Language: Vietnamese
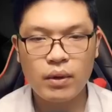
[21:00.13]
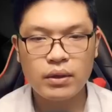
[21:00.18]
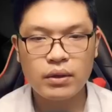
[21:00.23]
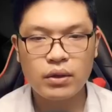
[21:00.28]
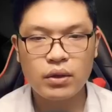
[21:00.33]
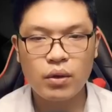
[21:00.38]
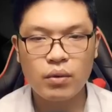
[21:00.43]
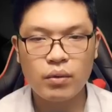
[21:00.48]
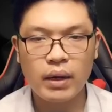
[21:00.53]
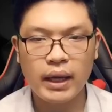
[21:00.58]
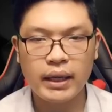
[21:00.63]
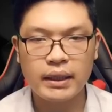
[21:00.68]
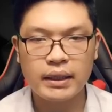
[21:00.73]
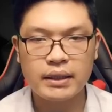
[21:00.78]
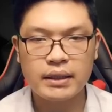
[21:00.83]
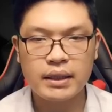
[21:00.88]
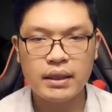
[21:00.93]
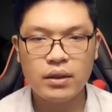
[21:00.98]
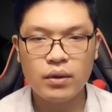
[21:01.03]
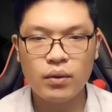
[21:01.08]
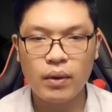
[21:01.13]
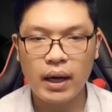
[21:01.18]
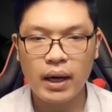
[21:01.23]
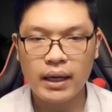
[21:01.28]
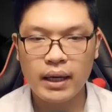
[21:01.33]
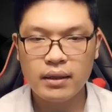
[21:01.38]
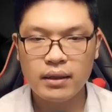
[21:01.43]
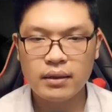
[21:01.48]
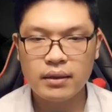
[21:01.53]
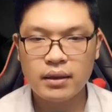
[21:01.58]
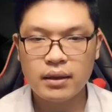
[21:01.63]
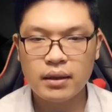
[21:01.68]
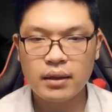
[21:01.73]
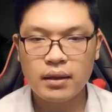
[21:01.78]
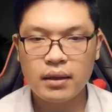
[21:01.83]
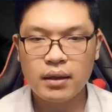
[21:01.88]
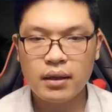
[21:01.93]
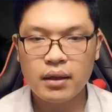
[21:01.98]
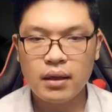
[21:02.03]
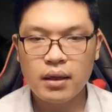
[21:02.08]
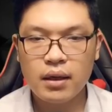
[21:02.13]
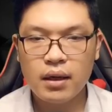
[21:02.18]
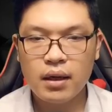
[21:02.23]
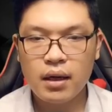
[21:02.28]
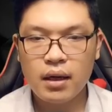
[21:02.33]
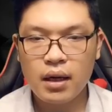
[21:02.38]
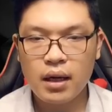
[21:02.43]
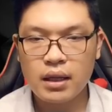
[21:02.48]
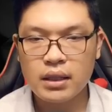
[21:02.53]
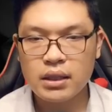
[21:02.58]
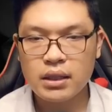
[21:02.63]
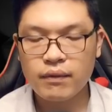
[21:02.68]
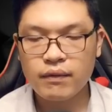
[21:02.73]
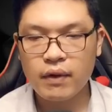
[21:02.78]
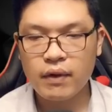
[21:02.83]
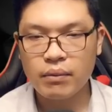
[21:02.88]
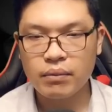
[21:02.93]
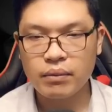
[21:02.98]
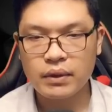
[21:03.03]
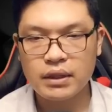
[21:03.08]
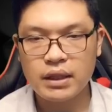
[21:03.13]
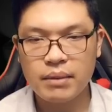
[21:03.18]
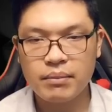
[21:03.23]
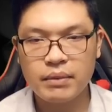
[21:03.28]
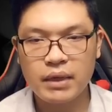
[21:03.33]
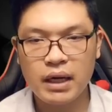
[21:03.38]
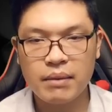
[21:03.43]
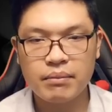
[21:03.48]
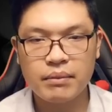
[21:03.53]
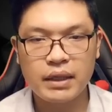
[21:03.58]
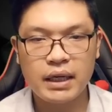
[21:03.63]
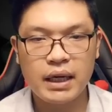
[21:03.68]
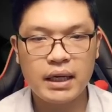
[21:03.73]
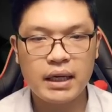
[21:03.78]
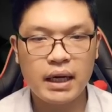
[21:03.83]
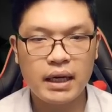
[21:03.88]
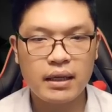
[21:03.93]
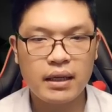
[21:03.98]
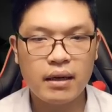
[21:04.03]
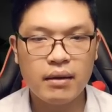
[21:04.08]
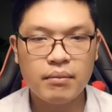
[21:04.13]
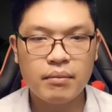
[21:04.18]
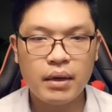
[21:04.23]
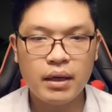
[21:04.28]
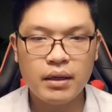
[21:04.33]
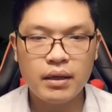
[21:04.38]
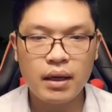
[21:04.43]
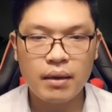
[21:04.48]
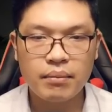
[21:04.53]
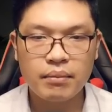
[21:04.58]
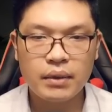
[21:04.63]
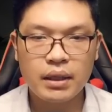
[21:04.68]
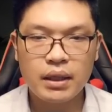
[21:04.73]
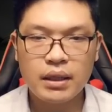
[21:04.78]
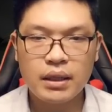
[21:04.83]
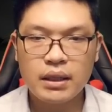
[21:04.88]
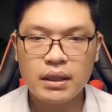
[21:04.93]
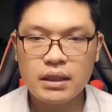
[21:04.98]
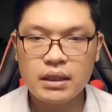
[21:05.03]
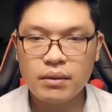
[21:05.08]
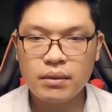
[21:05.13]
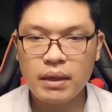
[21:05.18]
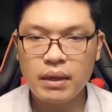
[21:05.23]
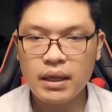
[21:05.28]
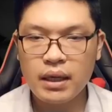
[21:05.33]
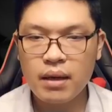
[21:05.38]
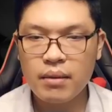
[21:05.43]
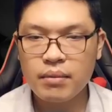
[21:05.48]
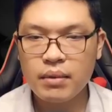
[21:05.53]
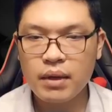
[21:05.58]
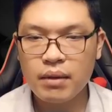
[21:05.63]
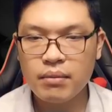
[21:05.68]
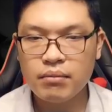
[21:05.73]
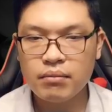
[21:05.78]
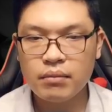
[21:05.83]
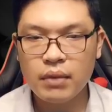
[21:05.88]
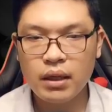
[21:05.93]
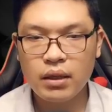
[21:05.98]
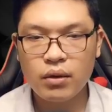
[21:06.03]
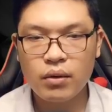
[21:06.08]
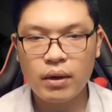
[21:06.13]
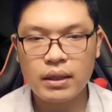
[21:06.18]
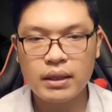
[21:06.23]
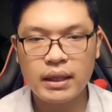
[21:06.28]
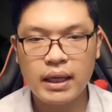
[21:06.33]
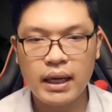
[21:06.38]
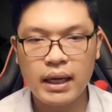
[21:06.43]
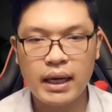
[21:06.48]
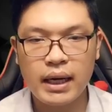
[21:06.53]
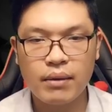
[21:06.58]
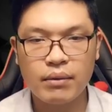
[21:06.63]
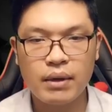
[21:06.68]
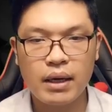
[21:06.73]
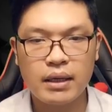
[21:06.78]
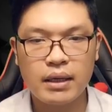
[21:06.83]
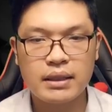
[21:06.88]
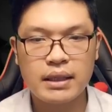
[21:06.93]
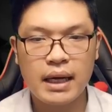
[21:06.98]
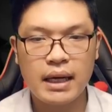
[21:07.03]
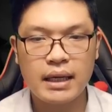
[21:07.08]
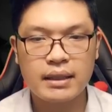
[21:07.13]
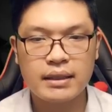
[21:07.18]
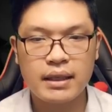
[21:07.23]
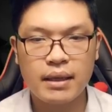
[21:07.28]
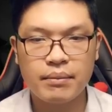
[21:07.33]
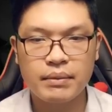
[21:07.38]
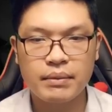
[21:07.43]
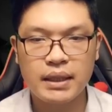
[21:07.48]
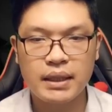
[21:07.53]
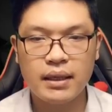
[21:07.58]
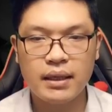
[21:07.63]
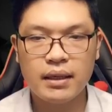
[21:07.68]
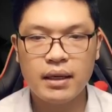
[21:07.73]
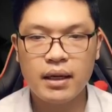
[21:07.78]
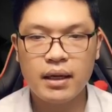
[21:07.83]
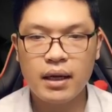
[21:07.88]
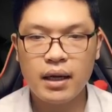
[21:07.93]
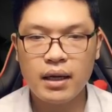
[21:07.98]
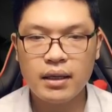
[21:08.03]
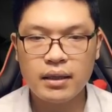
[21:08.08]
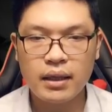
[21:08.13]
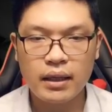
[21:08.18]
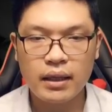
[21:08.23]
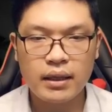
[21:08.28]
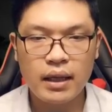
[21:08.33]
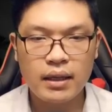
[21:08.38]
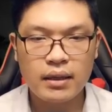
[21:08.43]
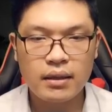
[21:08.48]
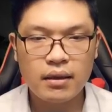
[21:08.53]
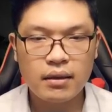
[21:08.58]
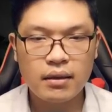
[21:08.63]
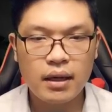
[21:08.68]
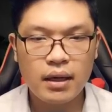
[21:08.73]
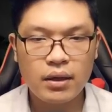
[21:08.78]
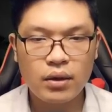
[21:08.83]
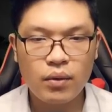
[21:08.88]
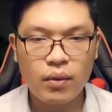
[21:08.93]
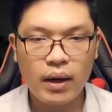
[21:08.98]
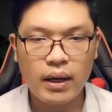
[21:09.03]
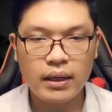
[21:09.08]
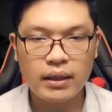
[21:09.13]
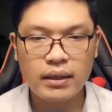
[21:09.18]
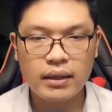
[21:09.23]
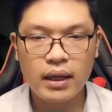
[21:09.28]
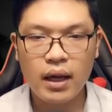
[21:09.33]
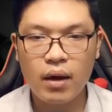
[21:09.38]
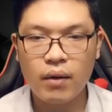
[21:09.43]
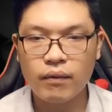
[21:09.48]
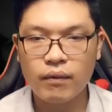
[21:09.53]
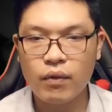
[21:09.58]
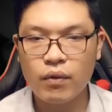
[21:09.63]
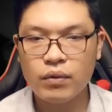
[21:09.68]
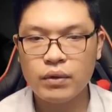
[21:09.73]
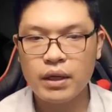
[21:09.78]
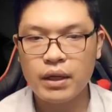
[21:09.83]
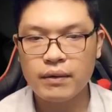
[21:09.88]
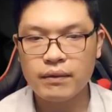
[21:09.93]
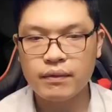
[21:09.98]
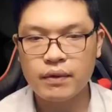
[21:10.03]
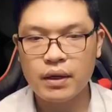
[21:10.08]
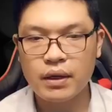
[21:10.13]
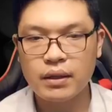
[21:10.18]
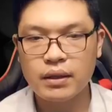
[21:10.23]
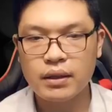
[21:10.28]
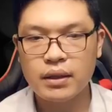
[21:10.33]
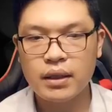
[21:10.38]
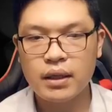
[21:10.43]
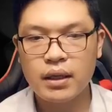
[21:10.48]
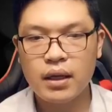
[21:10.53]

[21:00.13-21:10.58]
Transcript: quân cùng hành chính của hắn. Ở trong vòng 100 năm khi Đại Tấn mới lập, triều đình nghiêm cấm bất luận kẻ nào lật ra xem xét hết thảy tin tức liên quan tới Hồng Vũ Thiên Vương.